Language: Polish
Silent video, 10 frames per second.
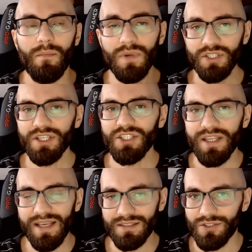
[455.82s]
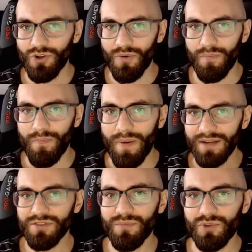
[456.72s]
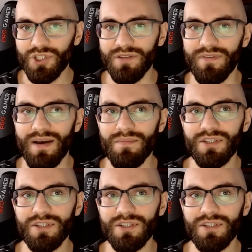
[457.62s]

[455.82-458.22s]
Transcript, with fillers: Myślę, że jest to bardzo możliwe.